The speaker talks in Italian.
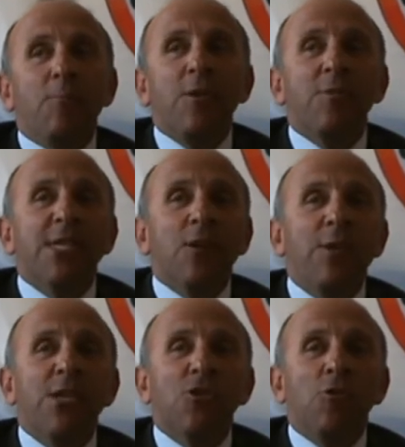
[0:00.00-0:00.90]
Poi queste
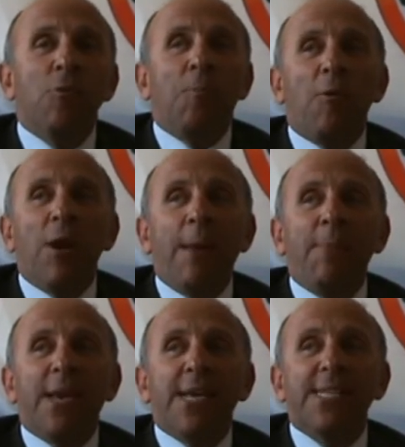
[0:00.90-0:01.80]
qui sono
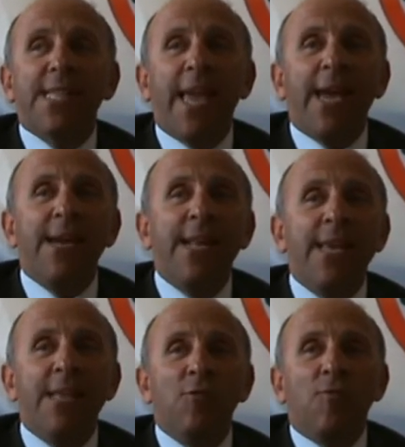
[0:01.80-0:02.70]
polemiche
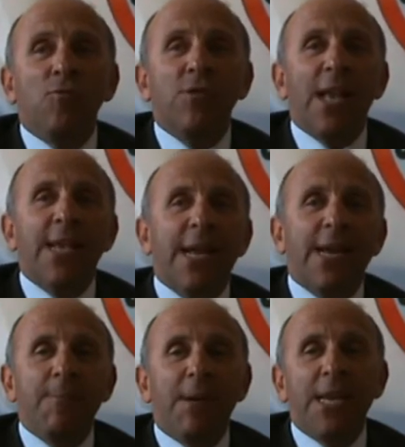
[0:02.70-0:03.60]
sterili dovute al
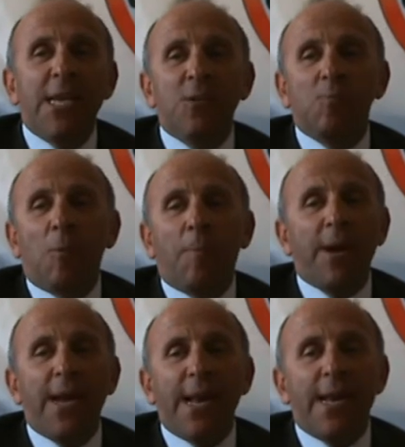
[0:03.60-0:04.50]
cannibalismo
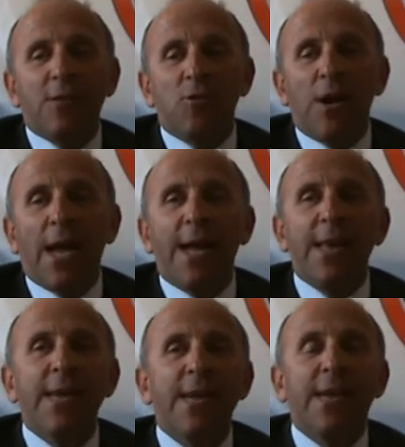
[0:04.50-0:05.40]

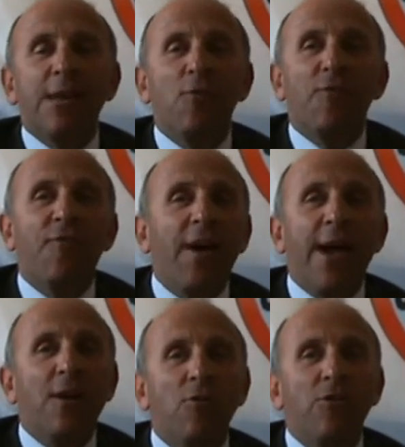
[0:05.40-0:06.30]
preelettorale che non
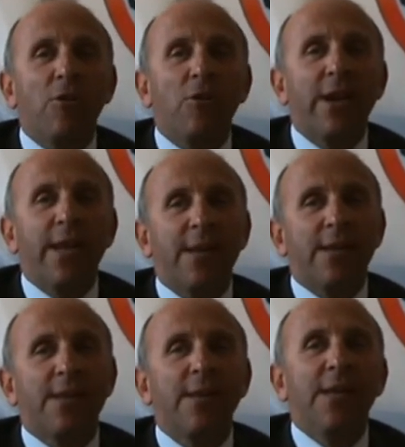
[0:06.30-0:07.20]
fa onore
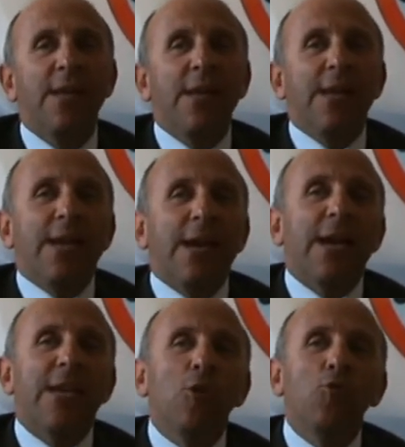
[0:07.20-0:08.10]

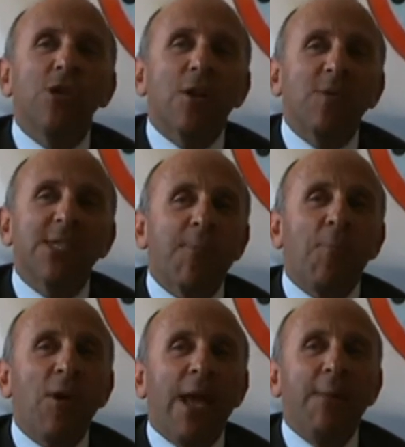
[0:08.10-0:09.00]
a chi usa queste
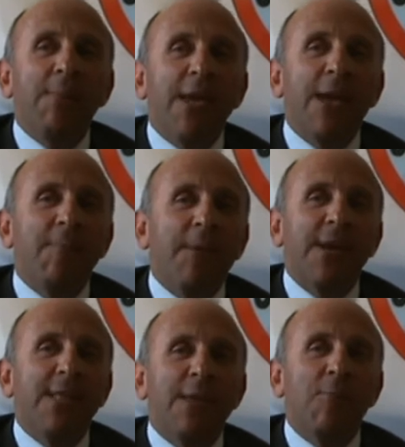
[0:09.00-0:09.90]
polemiche
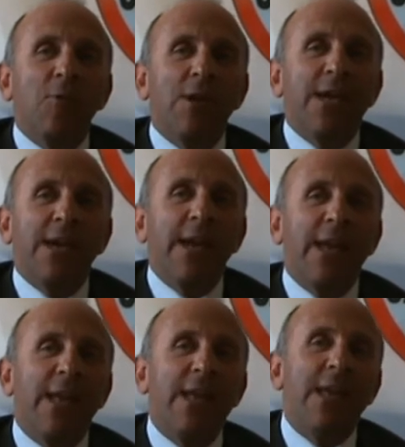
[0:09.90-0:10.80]
per
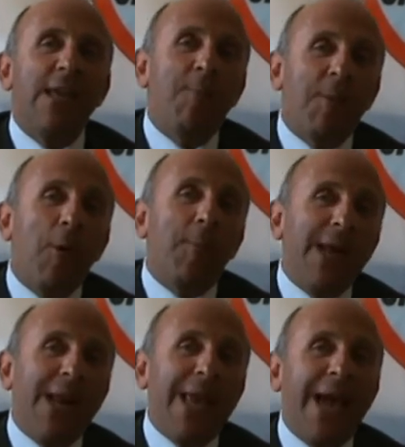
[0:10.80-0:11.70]
indebolire i, i
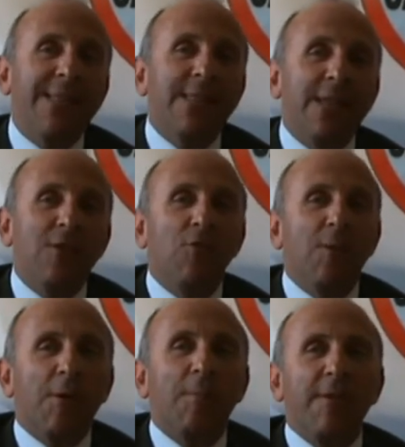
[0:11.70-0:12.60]
propri alleati, non
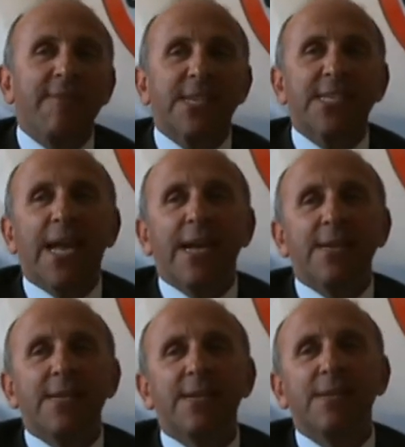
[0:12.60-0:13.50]
i propri avversari.